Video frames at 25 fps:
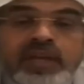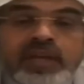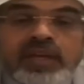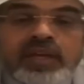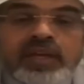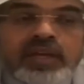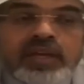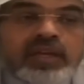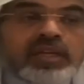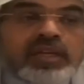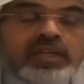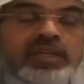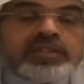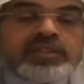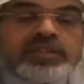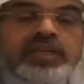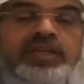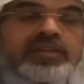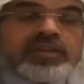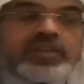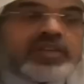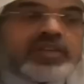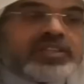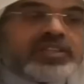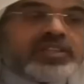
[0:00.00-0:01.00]
اللي عنده
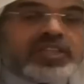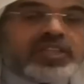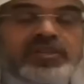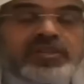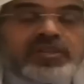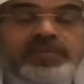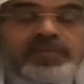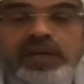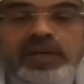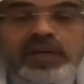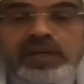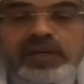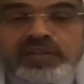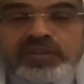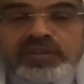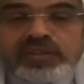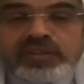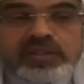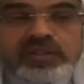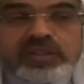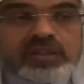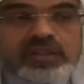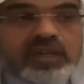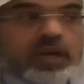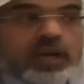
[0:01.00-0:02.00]
أرضين جالس يبيع أرض
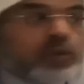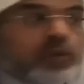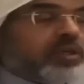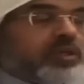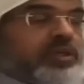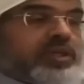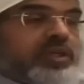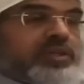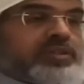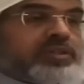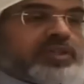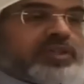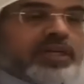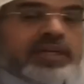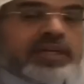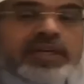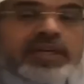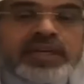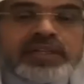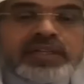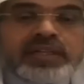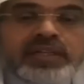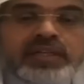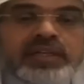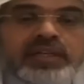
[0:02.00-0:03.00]
او اللي عنده
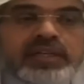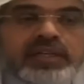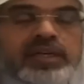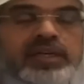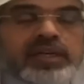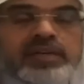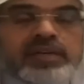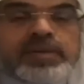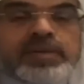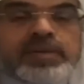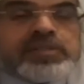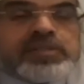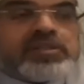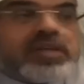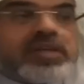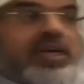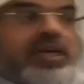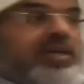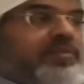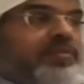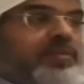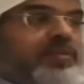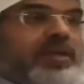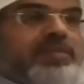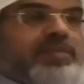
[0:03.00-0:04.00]
يعني المزرعه
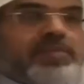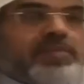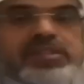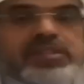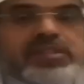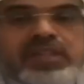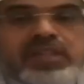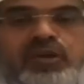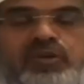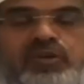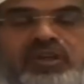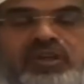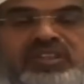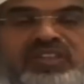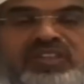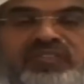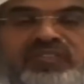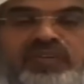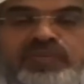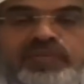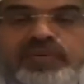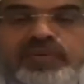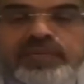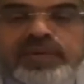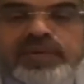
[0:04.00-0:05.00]
يبيع المزرعه
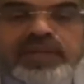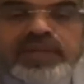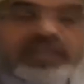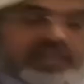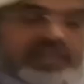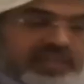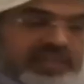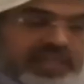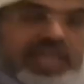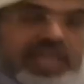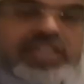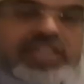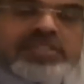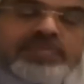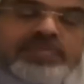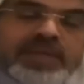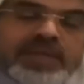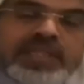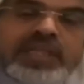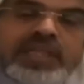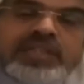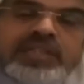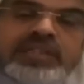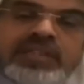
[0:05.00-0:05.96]
ويكتفي بالبيت، الناس بدات